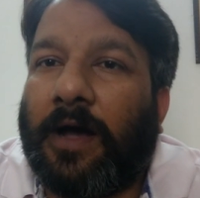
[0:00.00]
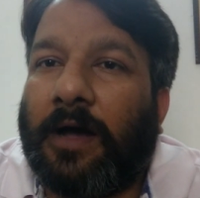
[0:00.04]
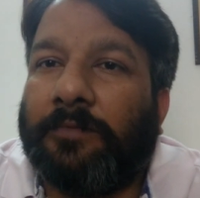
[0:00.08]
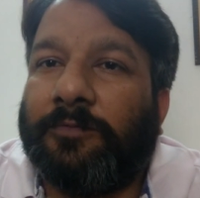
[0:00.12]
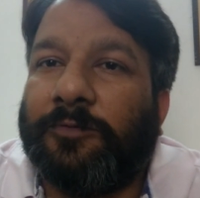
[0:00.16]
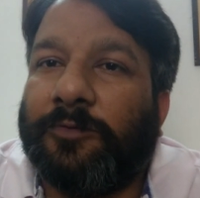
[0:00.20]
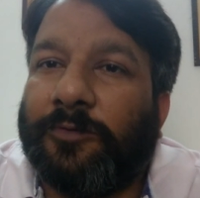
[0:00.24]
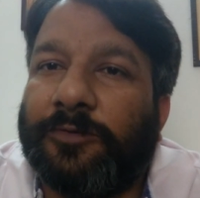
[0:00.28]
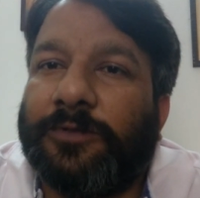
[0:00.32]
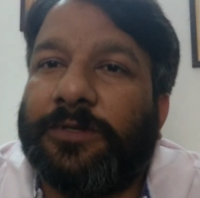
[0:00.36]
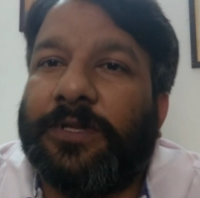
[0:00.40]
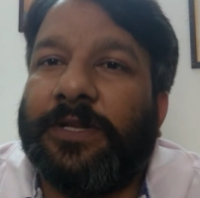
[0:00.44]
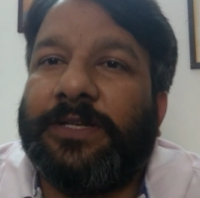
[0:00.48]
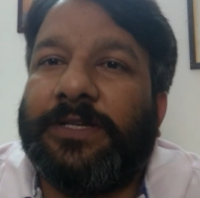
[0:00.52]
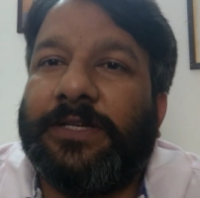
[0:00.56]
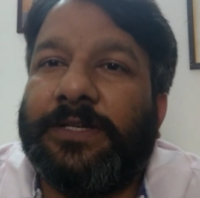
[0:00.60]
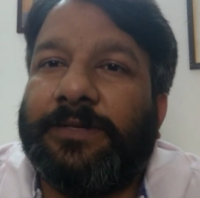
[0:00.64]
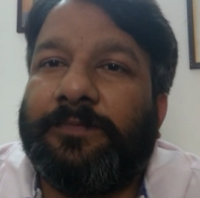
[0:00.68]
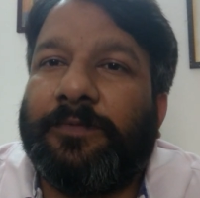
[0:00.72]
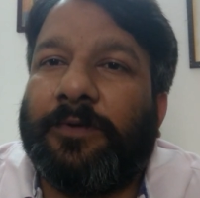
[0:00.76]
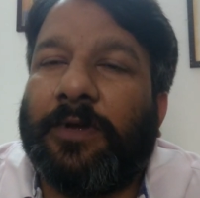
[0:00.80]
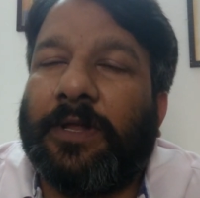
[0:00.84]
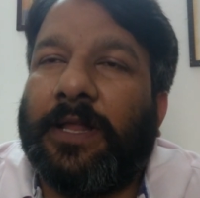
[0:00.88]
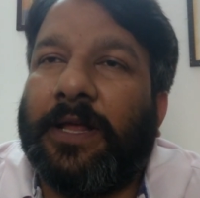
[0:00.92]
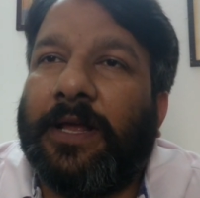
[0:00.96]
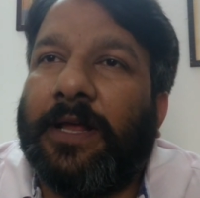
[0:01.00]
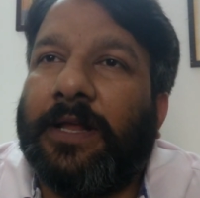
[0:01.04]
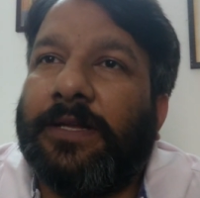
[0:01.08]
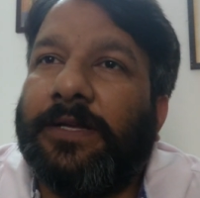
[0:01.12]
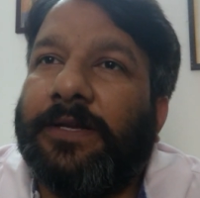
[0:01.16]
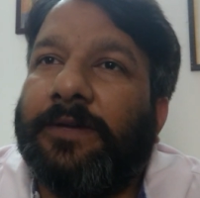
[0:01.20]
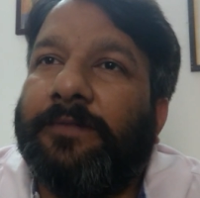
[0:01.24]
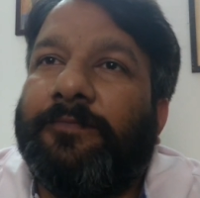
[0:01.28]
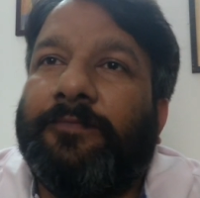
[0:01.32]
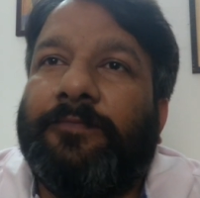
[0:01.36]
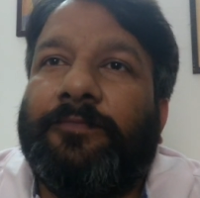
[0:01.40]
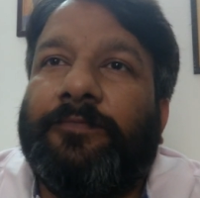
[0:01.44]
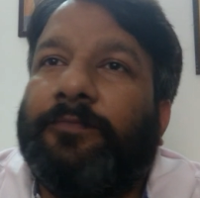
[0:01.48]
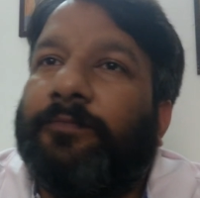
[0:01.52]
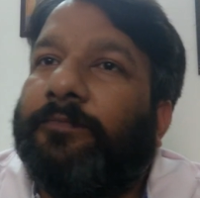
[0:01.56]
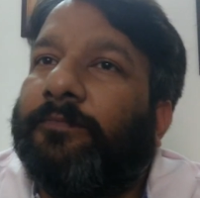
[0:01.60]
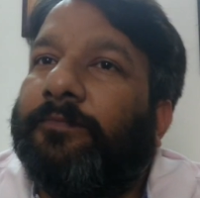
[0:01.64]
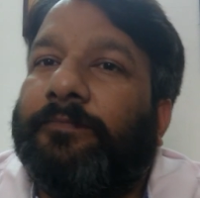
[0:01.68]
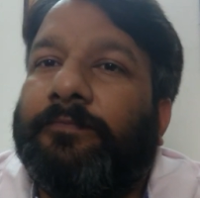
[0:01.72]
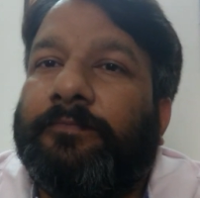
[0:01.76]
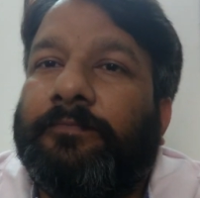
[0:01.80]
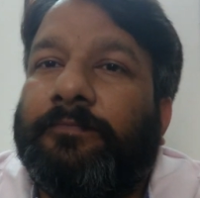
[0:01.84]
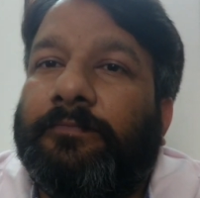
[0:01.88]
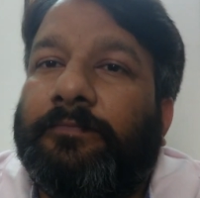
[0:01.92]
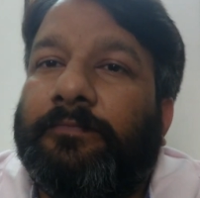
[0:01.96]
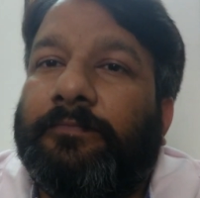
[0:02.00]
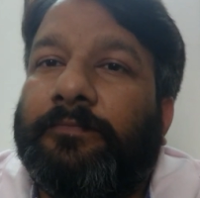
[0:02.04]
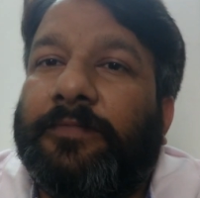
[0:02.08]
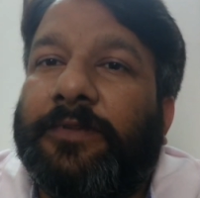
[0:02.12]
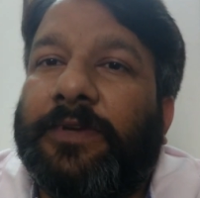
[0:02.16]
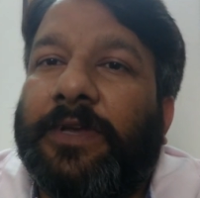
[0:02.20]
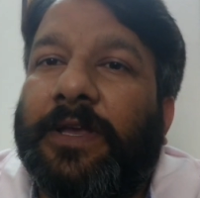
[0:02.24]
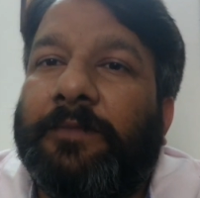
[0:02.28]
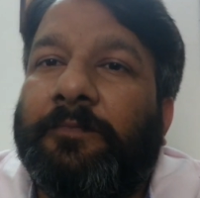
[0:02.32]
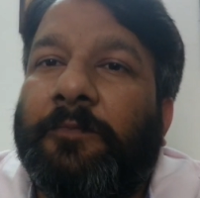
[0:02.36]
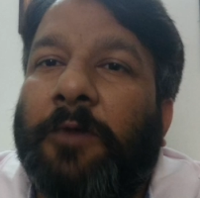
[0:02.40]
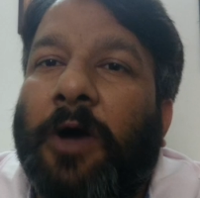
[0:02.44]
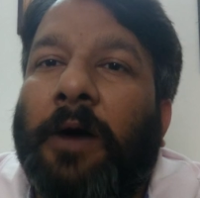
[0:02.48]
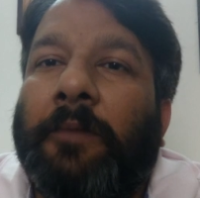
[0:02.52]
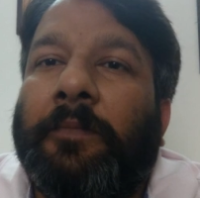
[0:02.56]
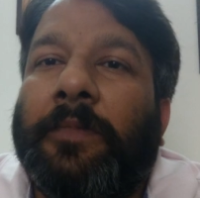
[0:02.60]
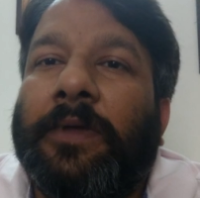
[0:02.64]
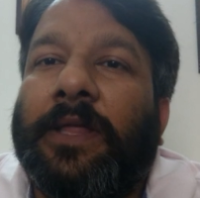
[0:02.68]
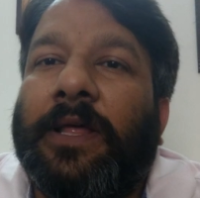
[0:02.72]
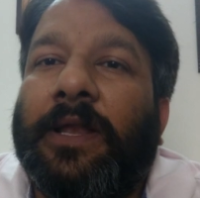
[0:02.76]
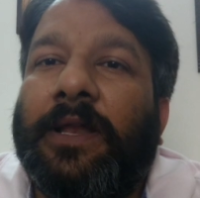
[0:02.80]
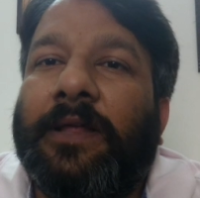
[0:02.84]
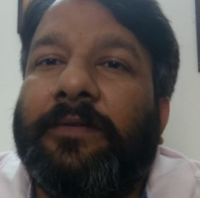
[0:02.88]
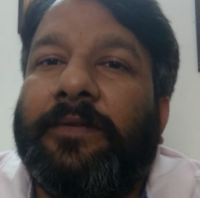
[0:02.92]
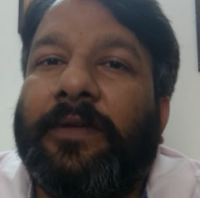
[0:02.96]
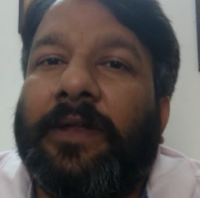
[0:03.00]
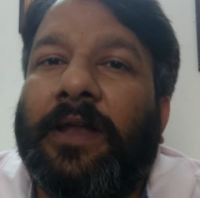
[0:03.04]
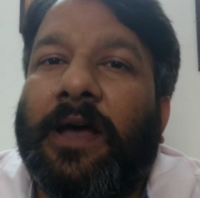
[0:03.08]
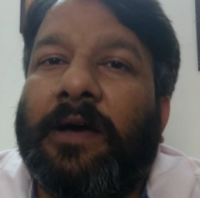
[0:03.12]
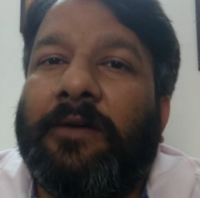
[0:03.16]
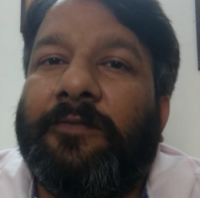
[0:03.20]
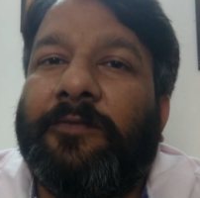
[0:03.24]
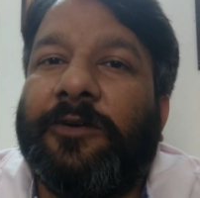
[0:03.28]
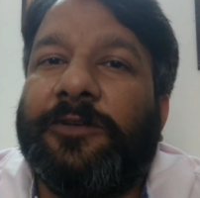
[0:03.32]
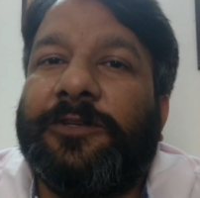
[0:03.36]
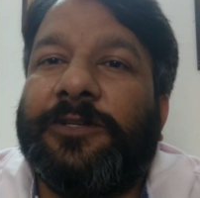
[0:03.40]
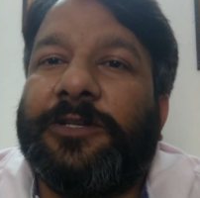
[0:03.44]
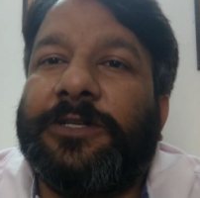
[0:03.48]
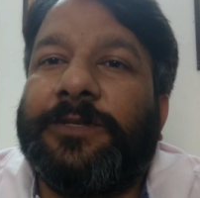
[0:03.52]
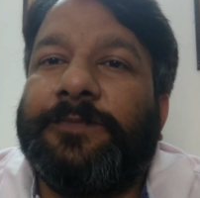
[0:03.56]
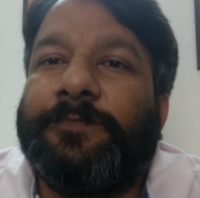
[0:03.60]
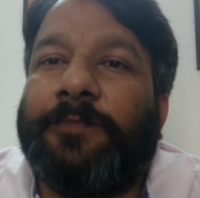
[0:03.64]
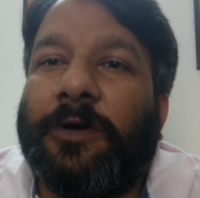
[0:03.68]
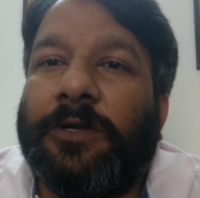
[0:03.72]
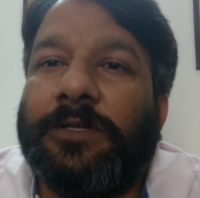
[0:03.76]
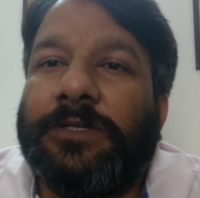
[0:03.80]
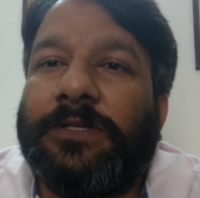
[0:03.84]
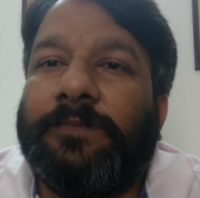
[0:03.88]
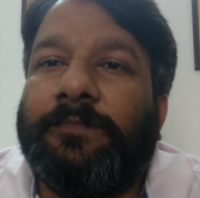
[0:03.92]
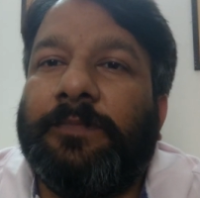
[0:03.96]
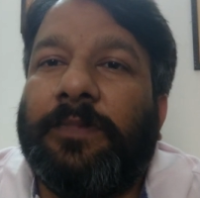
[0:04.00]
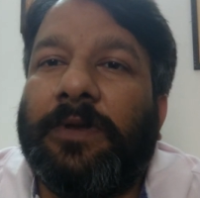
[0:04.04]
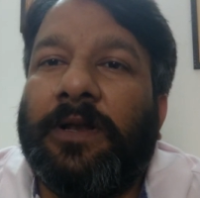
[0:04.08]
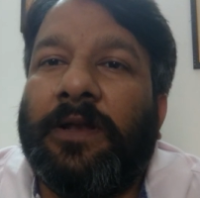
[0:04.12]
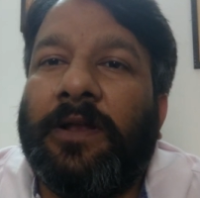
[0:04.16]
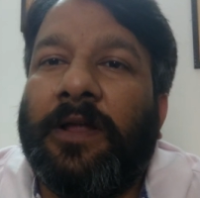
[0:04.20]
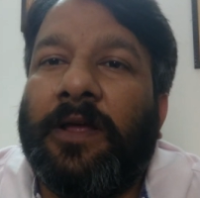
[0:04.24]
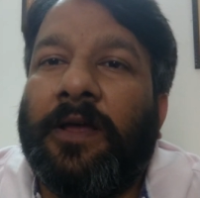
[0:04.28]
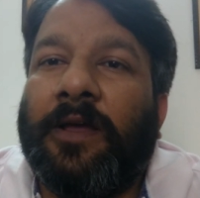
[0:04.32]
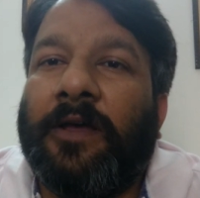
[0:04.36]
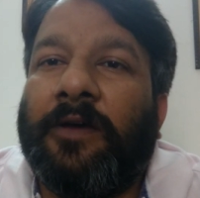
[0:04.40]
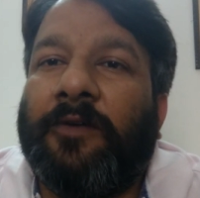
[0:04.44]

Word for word: अब दूसरी चीज कहते हैं जी कि मोहम्मद अली जना वॉज रिस्पॉन्सिबल